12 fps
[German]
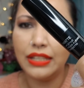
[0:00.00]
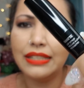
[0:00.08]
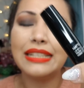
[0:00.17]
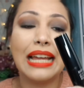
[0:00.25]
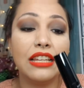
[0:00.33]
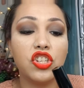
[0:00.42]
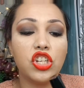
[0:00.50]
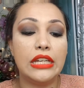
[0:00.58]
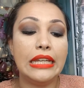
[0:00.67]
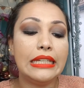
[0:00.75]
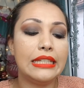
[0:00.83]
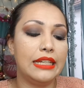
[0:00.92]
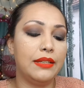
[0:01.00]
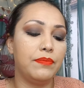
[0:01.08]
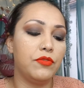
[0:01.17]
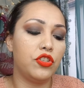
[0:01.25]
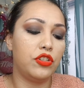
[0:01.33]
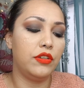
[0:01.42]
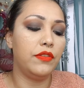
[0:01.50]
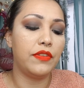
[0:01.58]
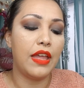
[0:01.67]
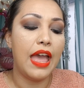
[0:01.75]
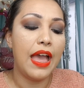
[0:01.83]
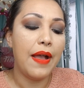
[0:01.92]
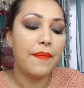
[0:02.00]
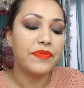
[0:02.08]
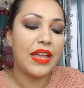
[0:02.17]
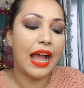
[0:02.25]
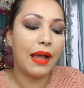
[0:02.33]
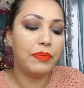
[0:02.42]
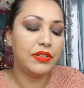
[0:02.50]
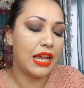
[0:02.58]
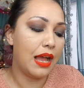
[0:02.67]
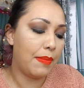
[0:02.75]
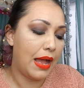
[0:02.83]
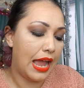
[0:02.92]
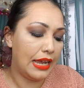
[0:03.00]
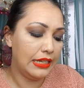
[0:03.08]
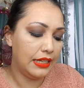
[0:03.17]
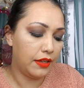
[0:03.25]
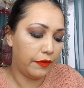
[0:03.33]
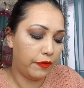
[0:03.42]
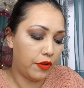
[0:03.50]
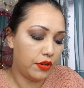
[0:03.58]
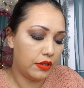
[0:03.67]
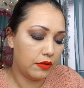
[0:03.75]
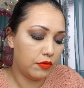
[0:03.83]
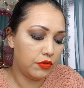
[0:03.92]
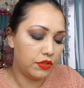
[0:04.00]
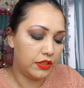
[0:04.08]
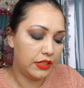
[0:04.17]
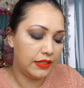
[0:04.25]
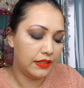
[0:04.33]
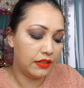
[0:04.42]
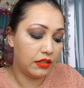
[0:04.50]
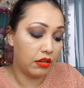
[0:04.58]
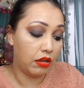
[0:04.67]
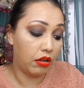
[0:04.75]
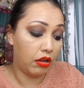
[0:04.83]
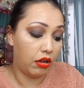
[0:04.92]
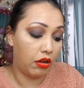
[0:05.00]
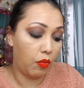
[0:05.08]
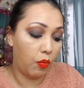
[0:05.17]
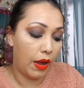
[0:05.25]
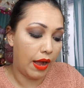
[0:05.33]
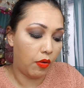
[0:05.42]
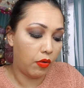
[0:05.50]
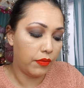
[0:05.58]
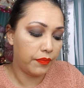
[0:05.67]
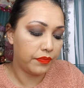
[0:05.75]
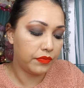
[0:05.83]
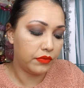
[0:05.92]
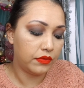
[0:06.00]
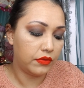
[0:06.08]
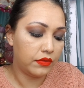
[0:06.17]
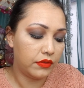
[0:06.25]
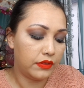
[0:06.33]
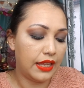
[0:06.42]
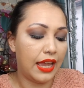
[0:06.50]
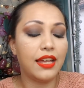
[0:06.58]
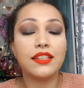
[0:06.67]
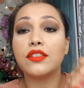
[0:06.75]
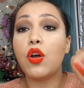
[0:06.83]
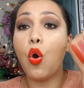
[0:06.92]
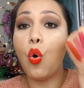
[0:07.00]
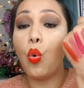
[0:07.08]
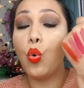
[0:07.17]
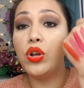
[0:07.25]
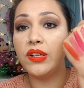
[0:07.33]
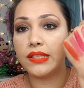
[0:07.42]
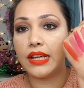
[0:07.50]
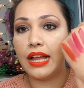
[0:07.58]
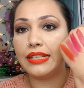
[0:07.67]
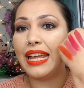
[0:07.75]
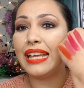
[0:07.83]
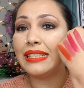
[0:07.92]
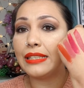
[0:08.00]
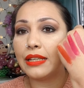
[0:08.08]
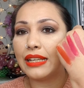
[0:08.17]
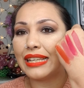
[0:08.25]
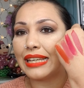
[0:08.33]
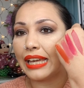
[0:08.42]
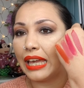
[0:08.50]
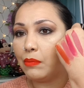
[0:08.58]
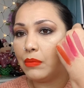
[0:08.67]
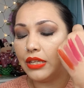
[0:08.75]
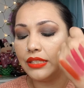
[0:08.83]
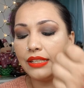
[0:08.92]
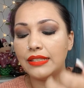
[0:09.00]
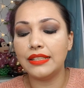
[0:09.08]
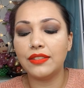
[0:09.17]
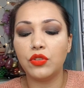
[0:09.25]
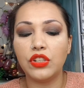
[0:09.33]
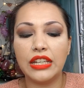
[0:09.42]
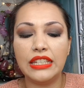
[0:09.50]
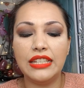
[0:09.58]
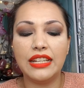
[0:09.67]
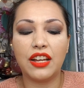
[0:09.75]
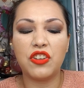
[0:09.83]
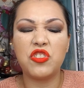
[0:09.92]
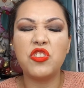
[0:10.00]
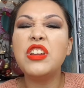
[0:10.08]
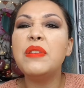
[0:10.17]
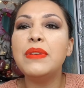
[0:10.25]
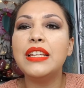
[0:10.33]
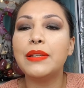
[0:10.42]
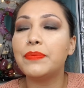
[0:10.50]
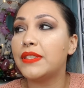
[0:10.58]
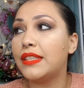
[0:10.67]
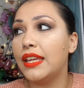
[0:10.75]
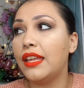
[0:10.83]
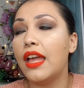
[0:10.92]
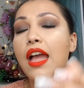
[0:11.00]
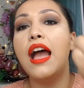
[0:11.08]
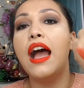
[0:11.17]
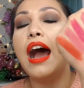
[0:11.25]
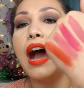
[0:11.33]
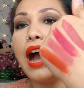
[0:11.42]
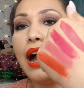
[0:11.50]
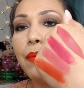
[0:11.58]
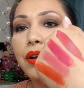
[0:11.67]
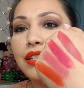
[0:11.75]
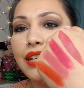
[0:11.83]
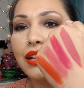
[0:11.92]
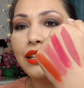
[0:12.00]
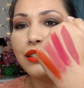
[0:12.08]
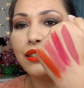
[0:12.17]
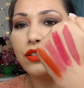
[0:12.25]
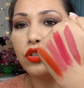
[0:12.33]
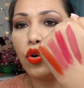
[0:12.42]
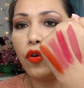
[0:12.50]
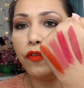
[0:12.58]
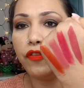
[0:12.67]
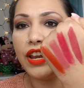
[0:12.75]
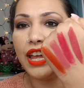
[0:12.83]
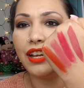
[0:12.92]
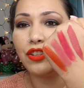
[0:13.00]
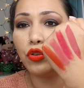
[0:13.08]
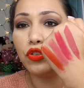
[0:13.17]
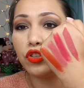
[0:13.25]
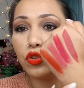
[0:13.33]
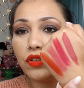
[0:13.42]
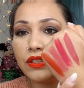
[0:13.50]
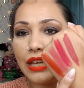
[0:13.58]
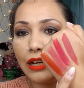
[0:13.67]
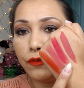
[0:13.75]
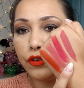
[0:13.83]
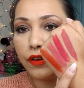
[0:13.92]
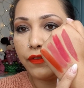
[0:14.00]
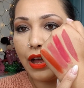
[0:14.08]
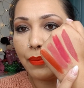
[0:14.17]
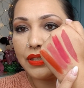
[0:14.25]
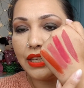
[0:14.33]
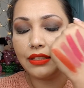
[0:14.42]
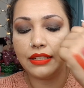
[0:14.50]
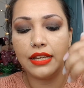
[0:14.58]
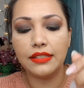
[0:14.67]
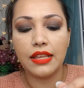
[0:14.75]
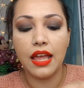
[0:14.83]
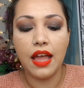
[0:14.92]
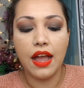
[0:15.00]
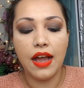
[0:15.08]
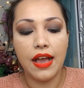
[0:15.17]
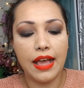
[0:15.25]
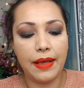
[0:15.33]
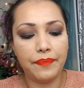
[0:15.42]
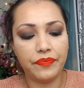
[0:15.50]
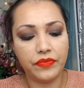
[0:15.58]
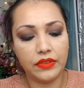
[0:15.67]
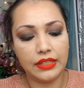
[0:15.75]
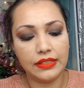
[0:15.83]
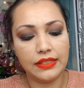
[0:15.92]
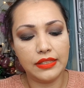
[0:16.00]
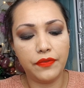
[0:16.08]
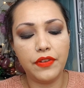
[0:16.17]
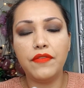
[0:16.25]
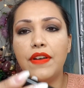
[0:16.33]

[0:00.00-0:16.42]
Das ist ein ganz schlichter Lippenstift. Da habe ich aber einige von und die sind, wow, der ist ultra. Der ist cremig, das ist so ein richtiger creamy Lipstick, aber der ist so pflegend und so satt von der Farbe. Seht ihr das? Ähm, das ist auf jeden